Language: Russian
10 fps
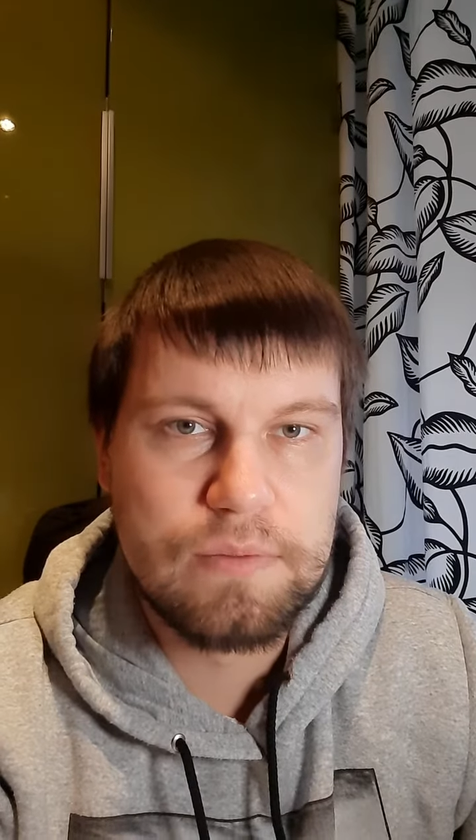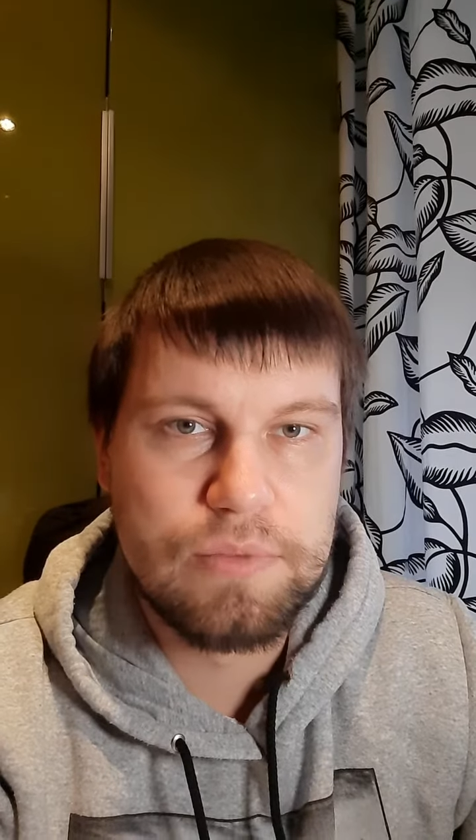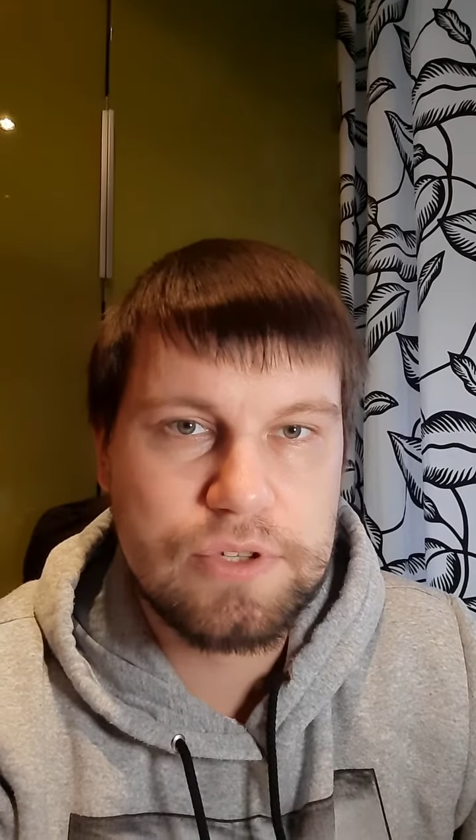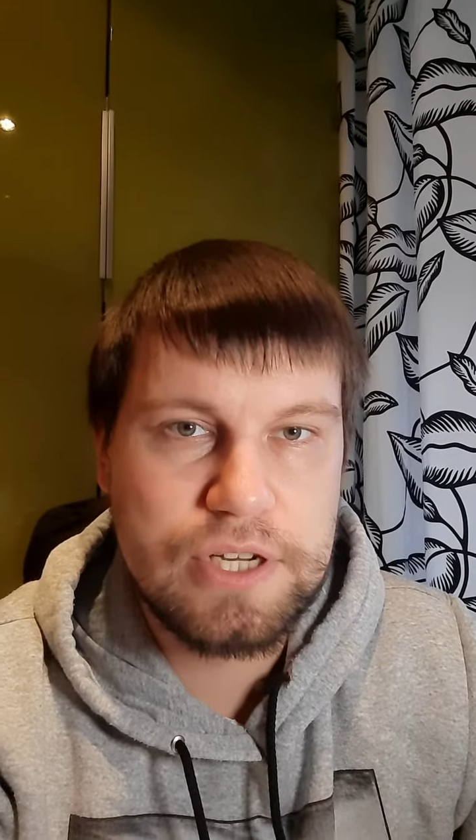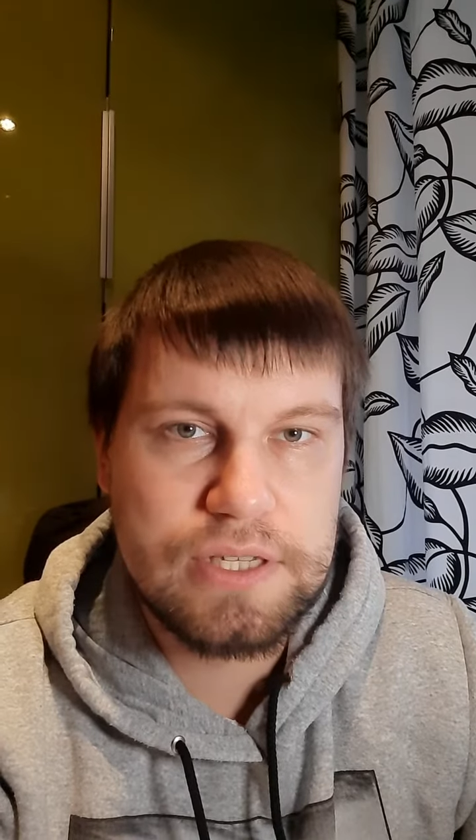
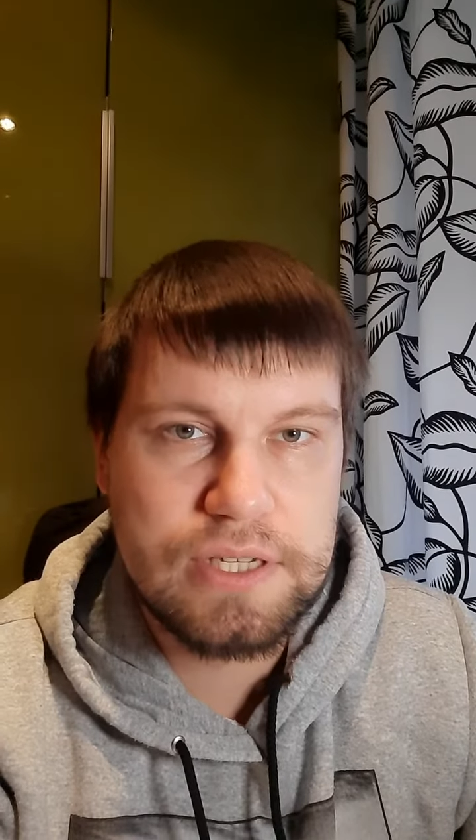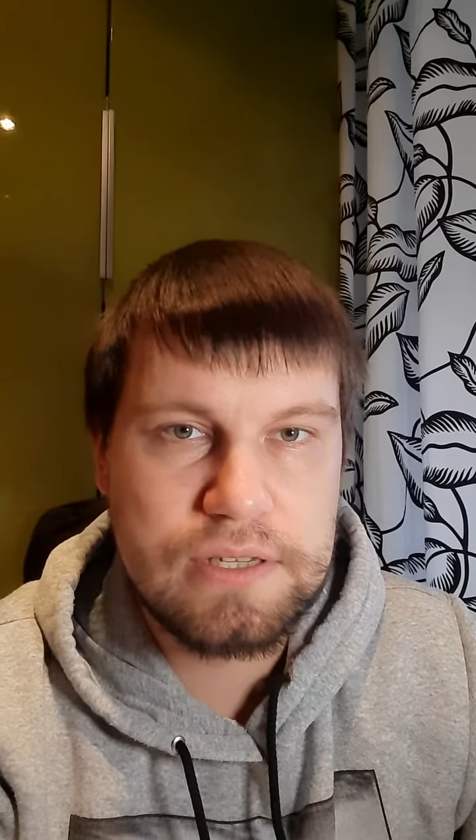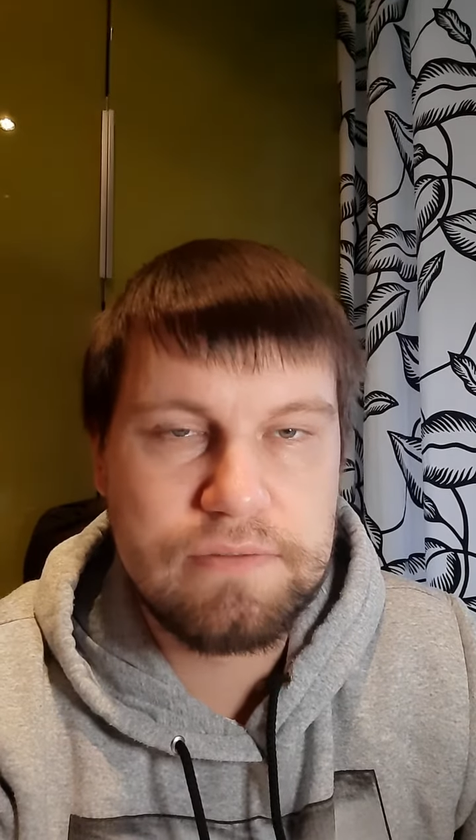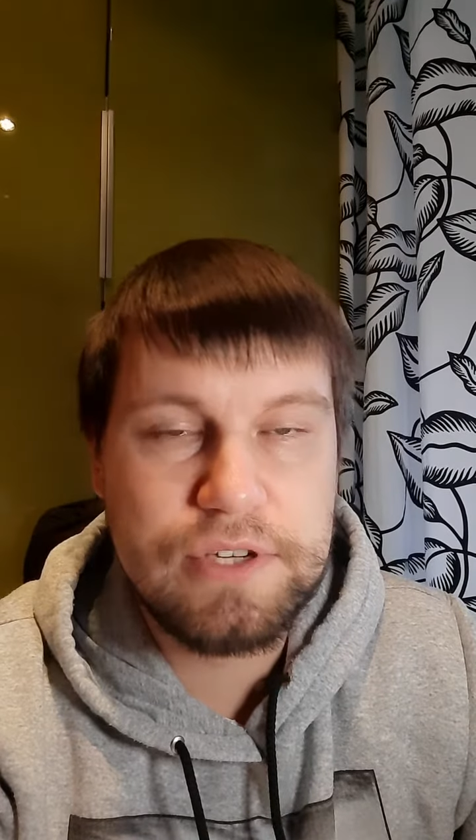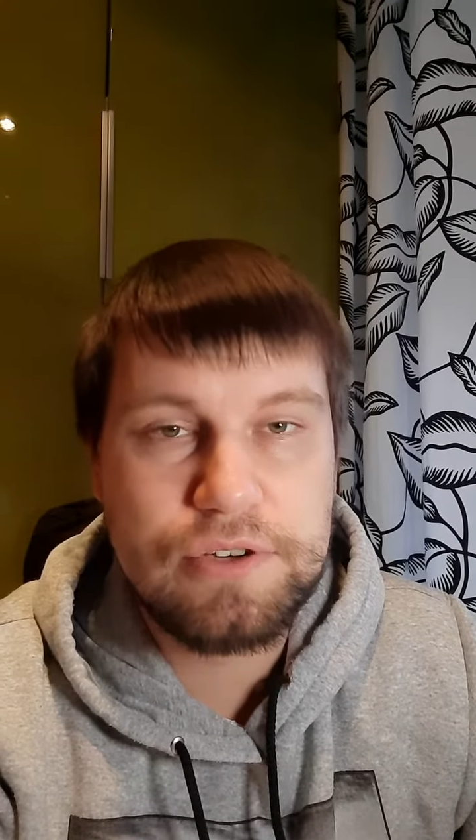Получается,
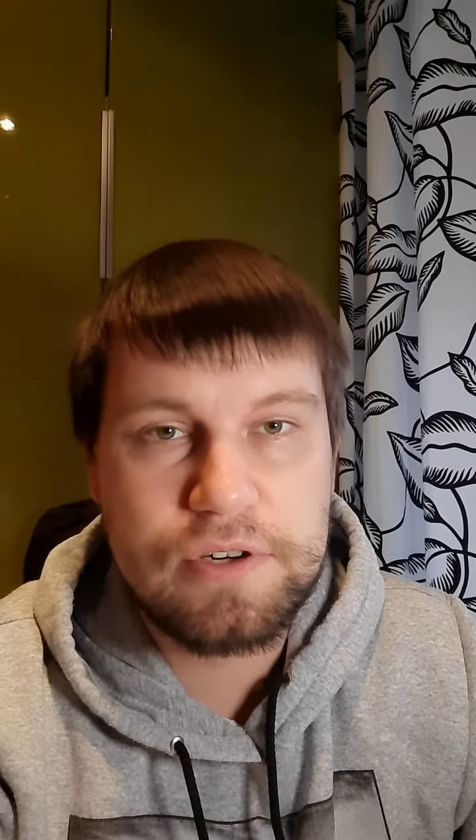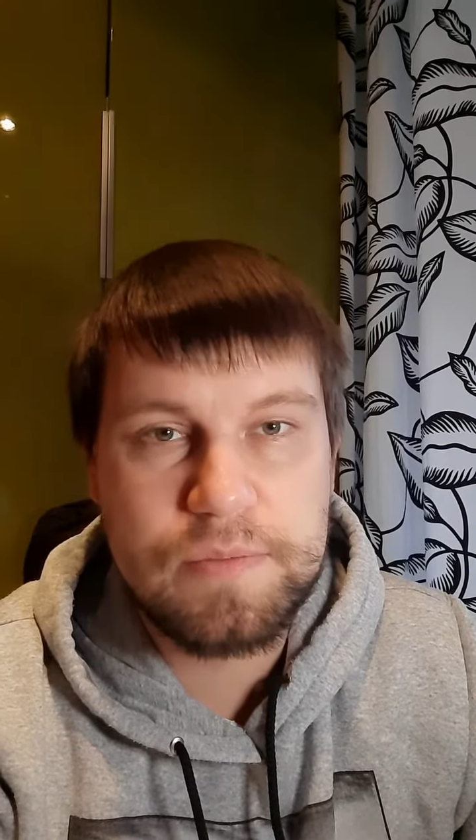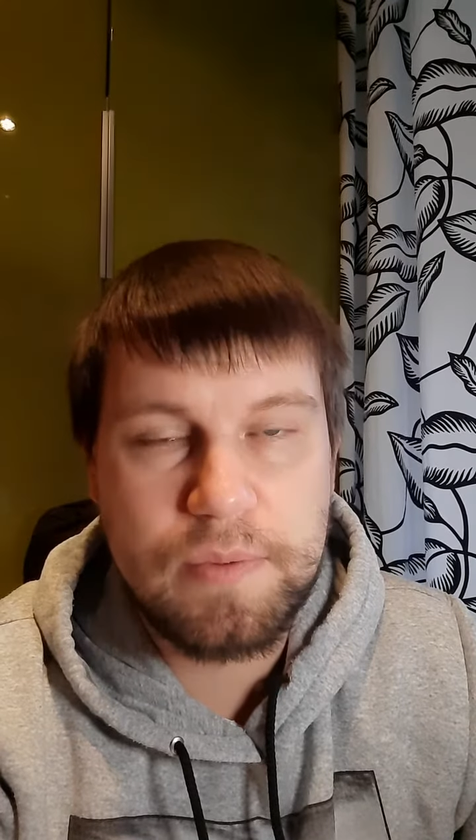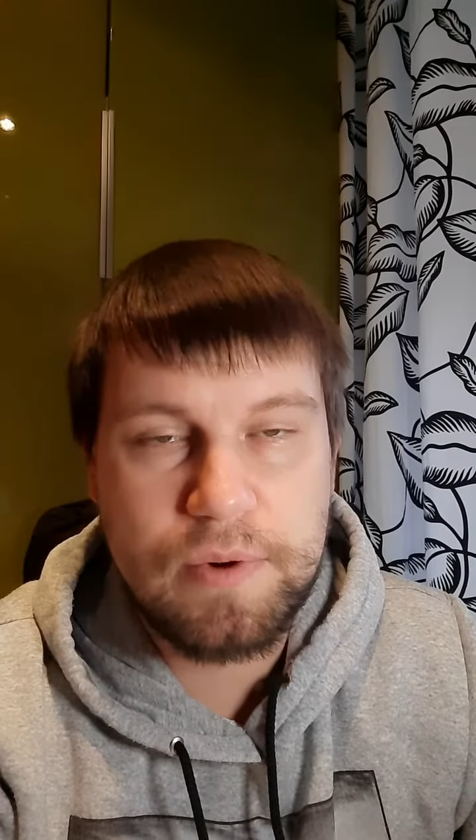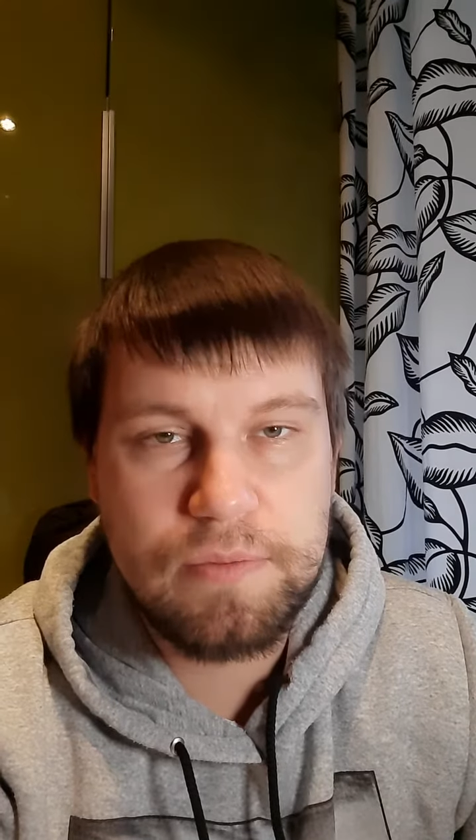если вы еще раз
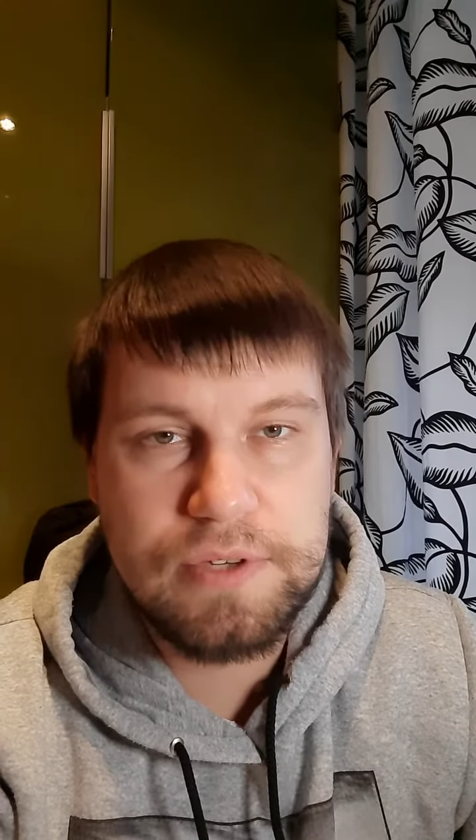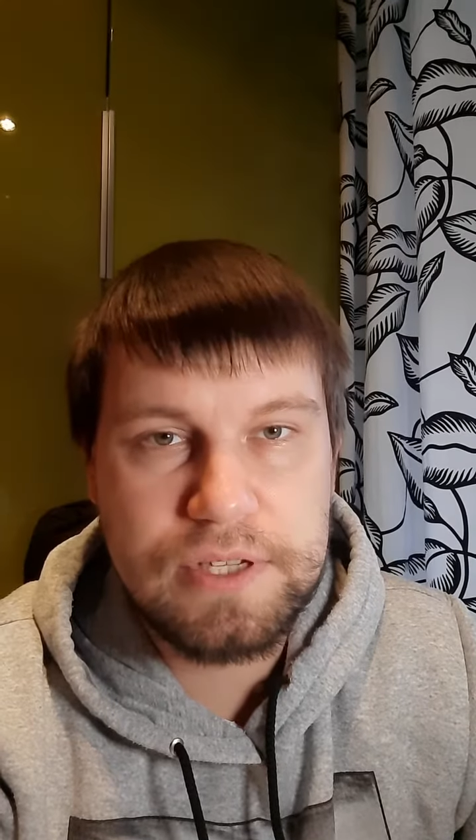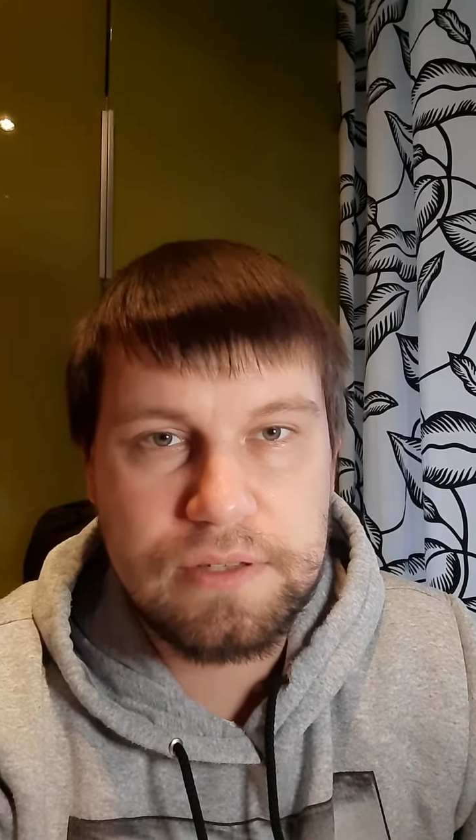попробуете,